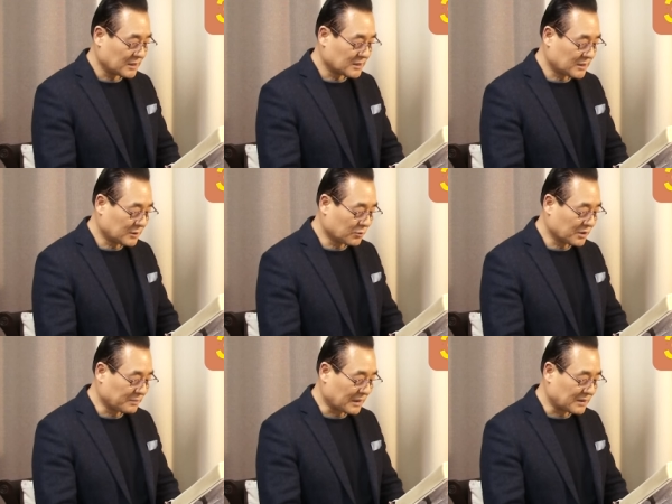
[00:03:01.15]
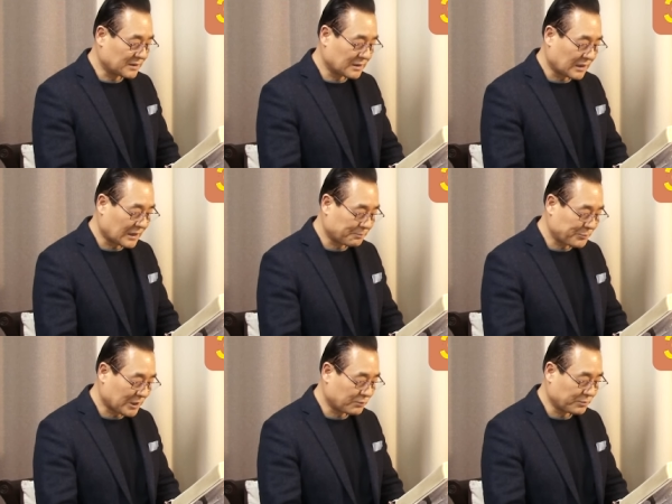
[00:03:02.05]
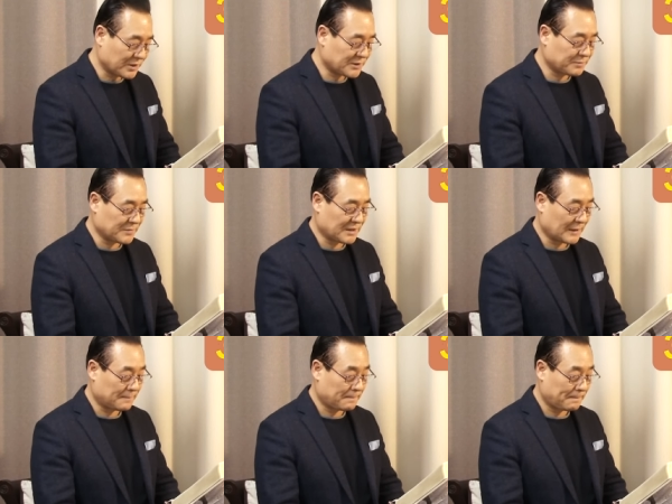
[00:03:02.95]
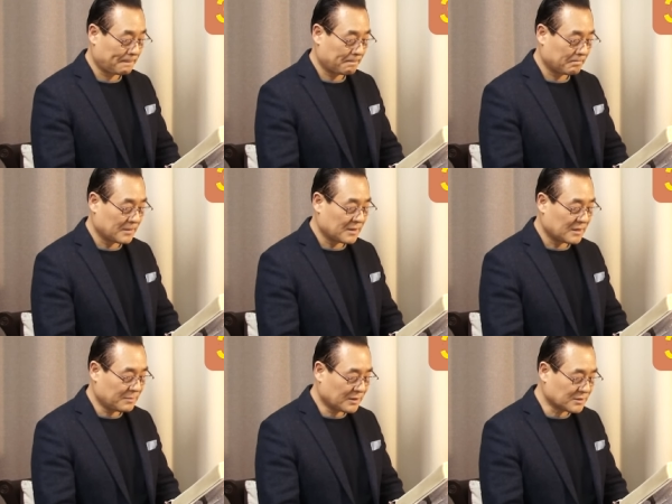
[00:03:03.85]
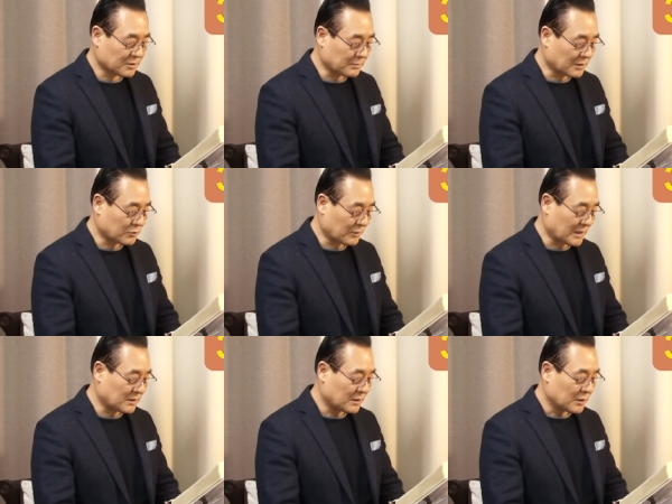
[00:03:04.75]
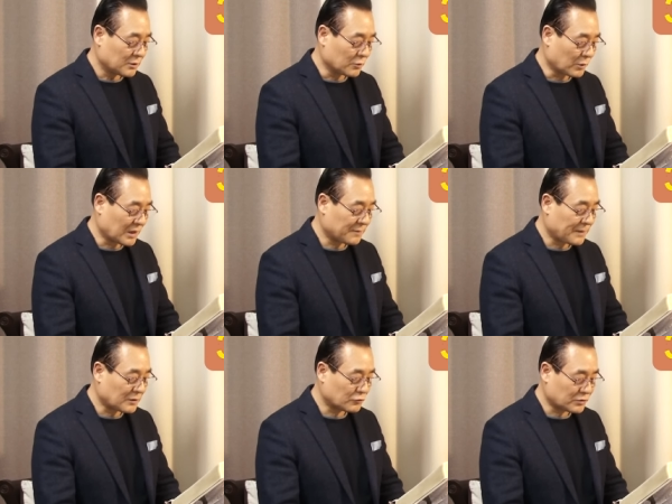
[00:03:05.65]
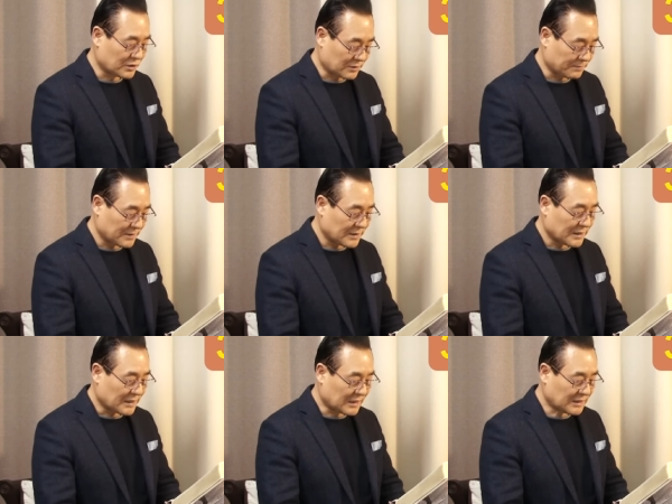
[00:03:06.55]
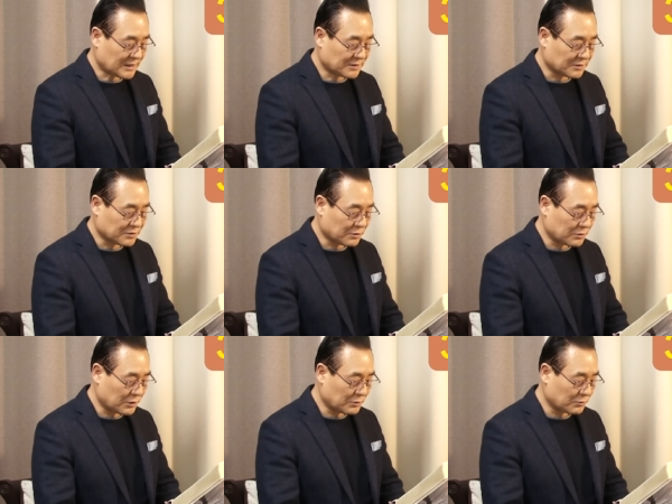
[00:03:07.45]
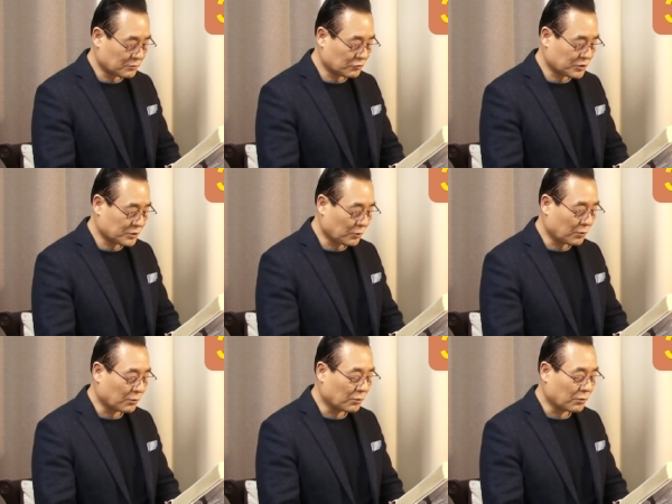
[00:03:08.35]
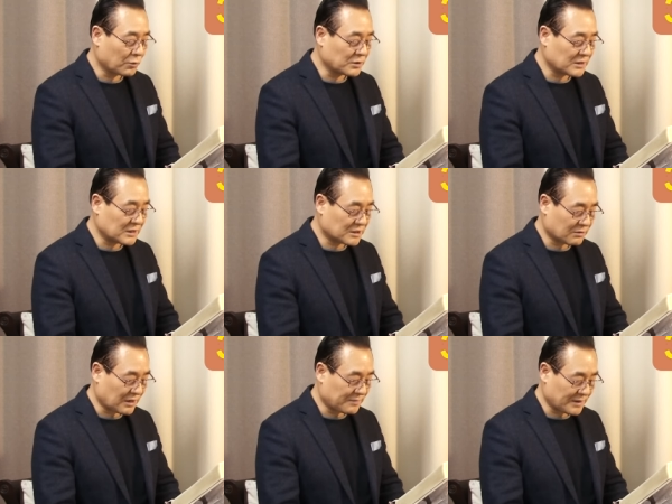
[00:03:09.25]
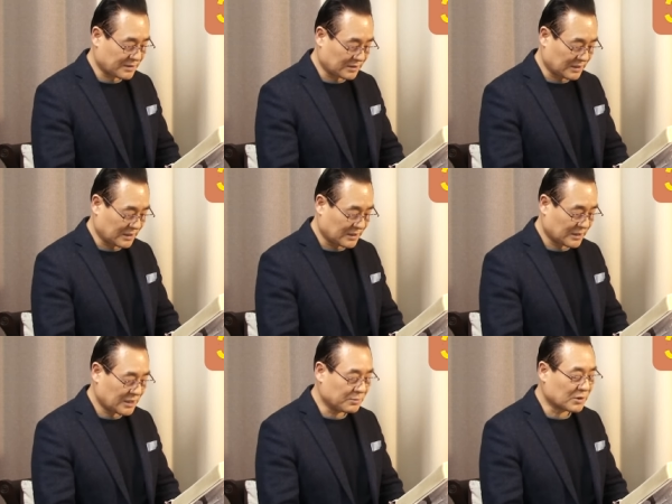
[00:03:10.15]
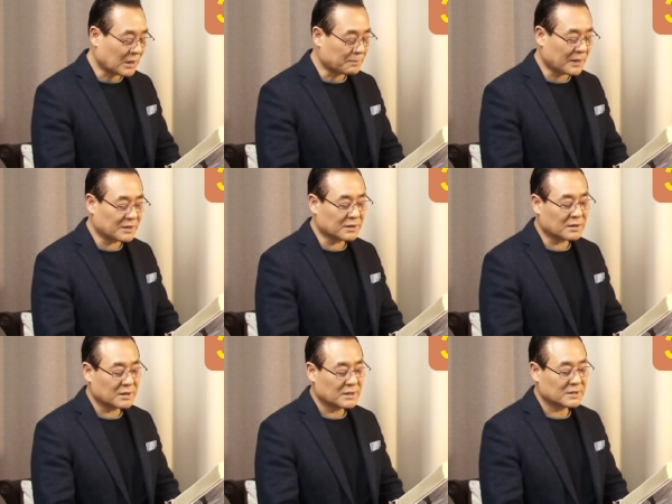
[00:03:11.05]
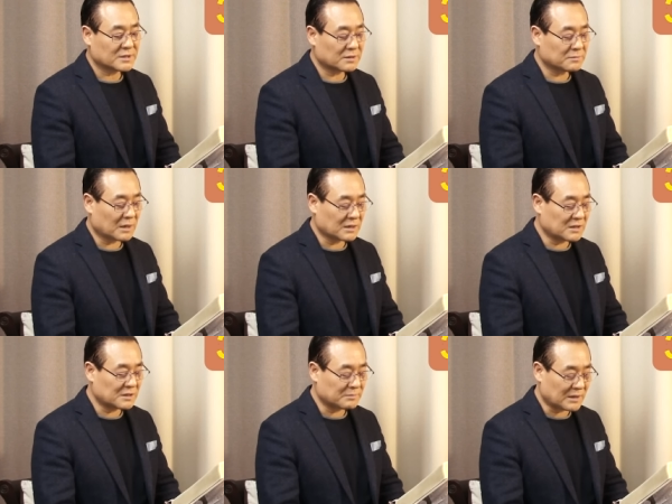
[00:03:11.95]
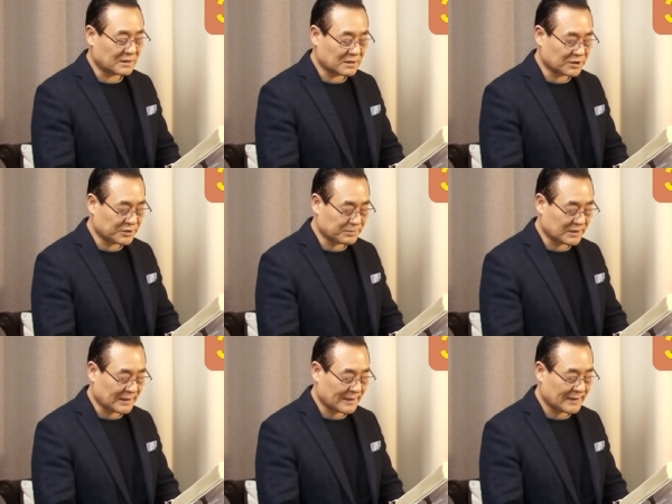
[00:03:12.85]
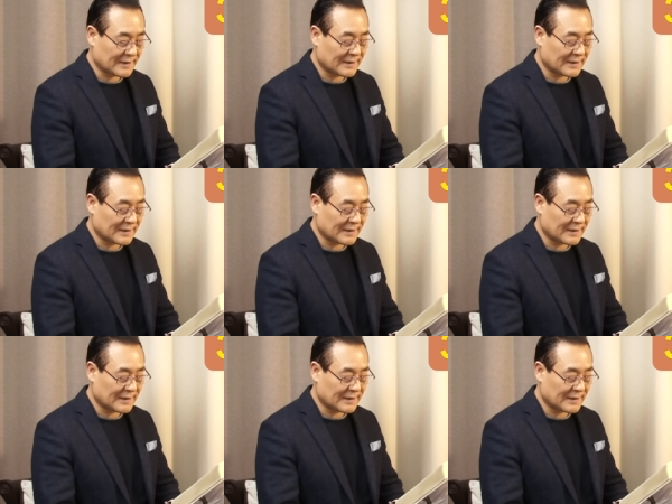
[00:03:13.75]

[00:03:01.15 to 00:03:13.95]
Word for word: 시공이 만든 합작품이었습니다. 이번 성막 또한 노아의 방주처럼 하나님께서 설교도를 주시고 온 이스라엘 백성이 힘을 합하여 성막을 만들 것입니다.